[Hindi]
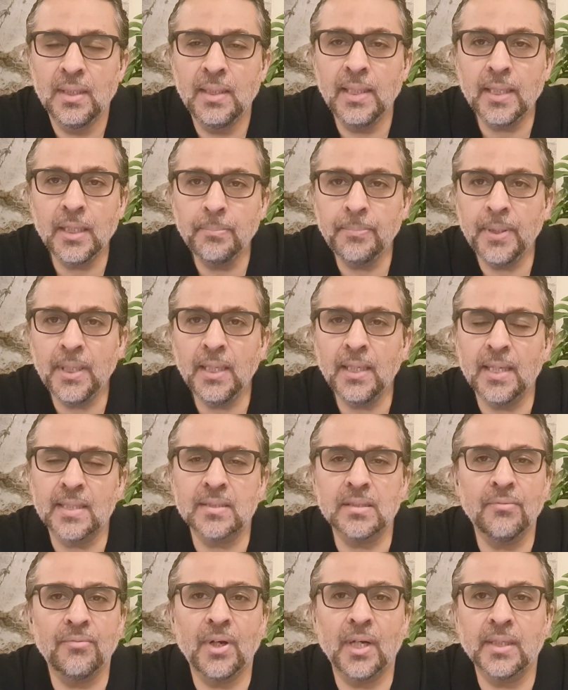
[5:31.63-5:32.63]
लेकिन फिर एक
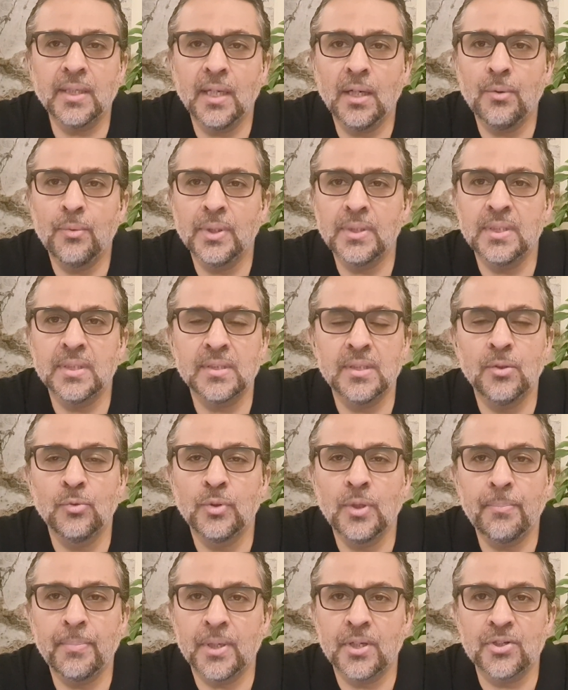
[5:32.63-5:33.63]
ऐसा वाक्य हुआ जिसने
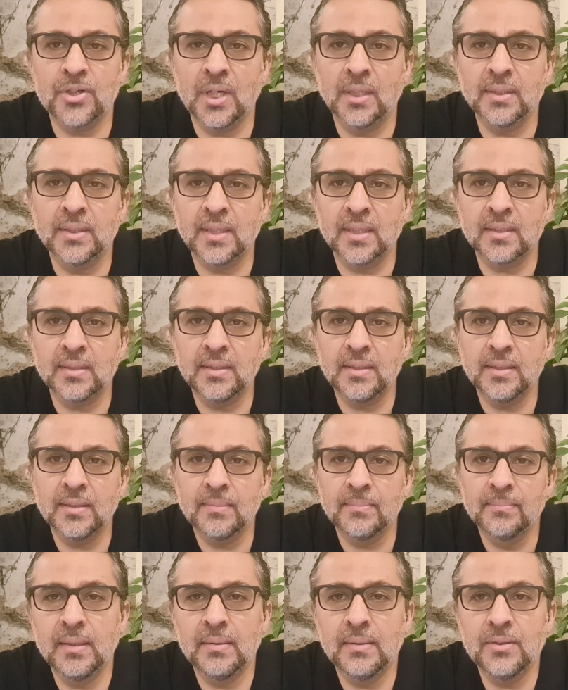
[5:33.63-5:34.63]
उन्हें परेशान कर दिया
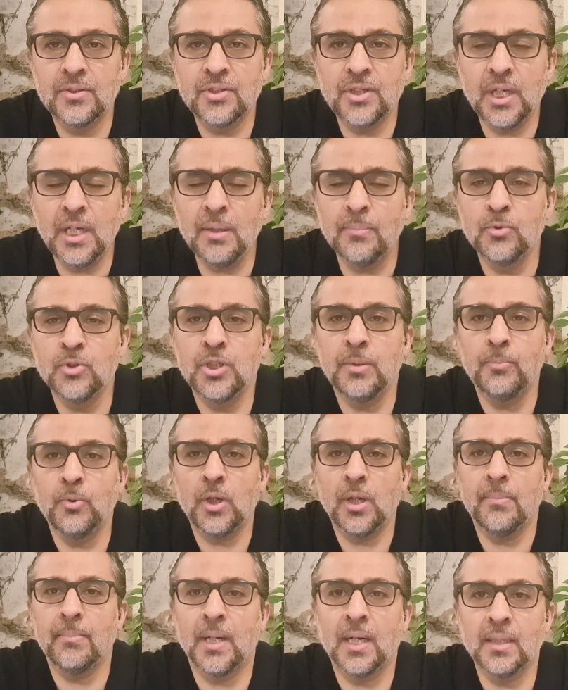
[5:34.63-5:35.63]
शेख मुजीब
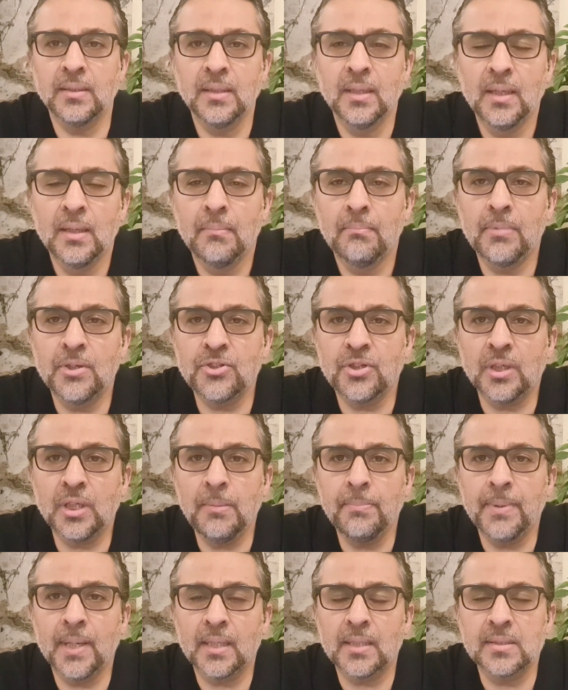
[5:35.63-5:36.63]
रहमान
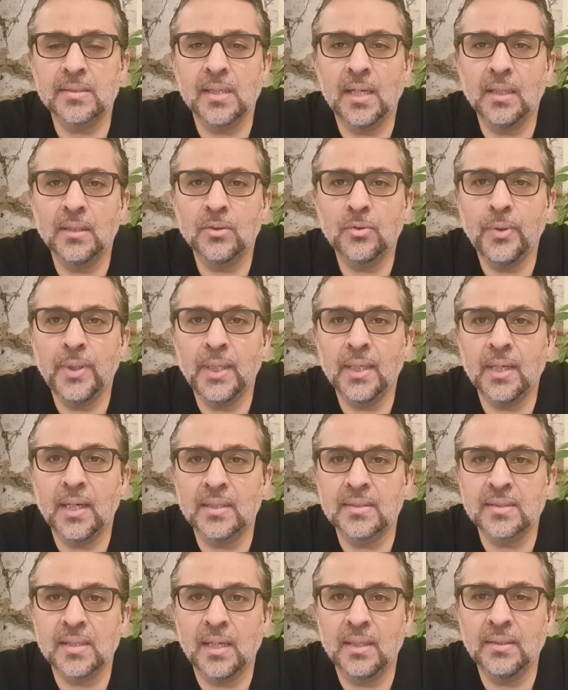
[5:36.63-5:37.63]
मशरकी पाकिस्तान को एक
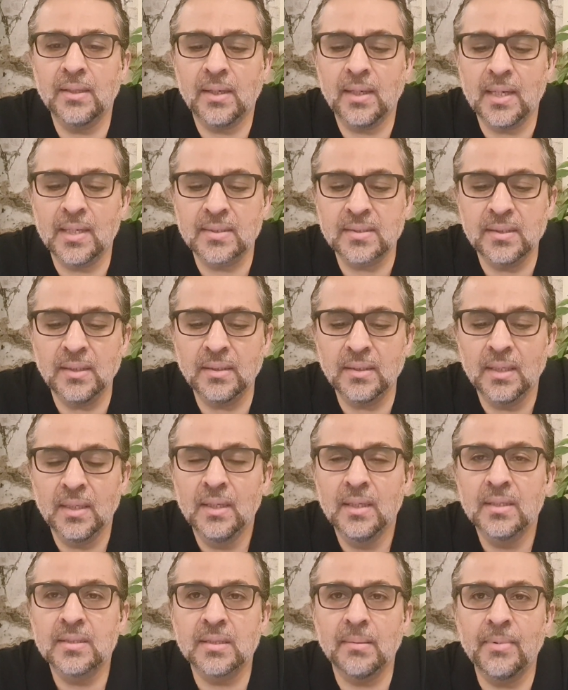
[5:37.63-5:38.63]
आजाद रियासत
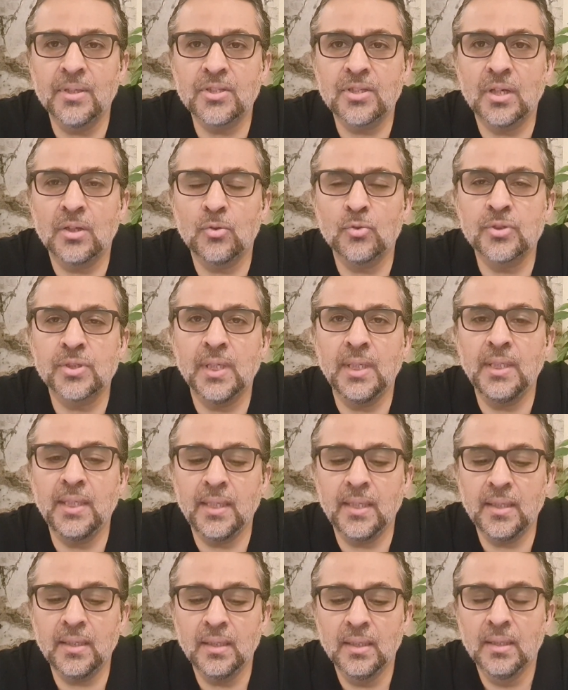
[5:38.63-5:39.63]
समझकर उसके
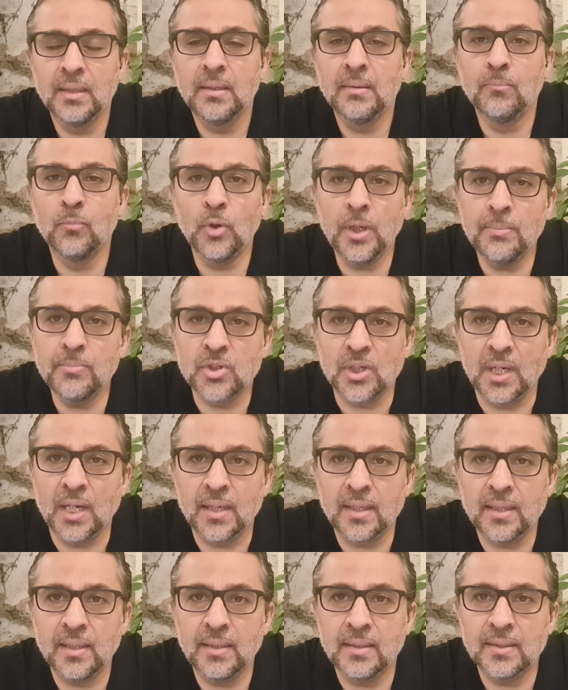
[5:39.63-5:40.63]
लिए मुहिम
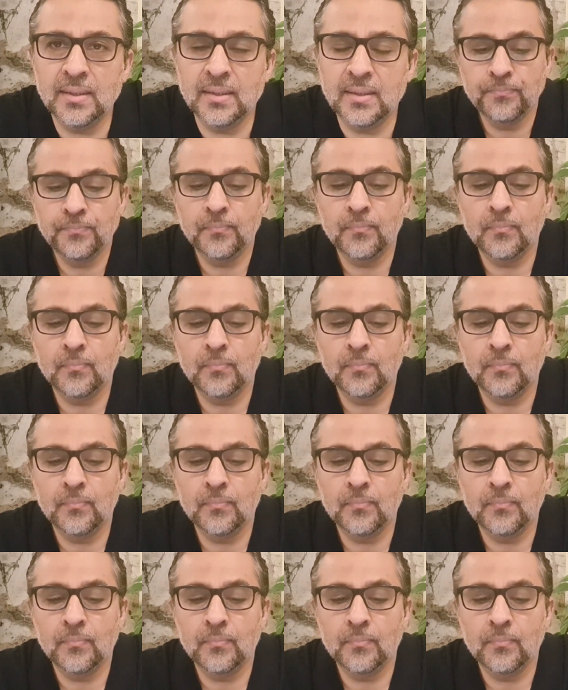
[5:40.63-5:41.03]
चला रहे थे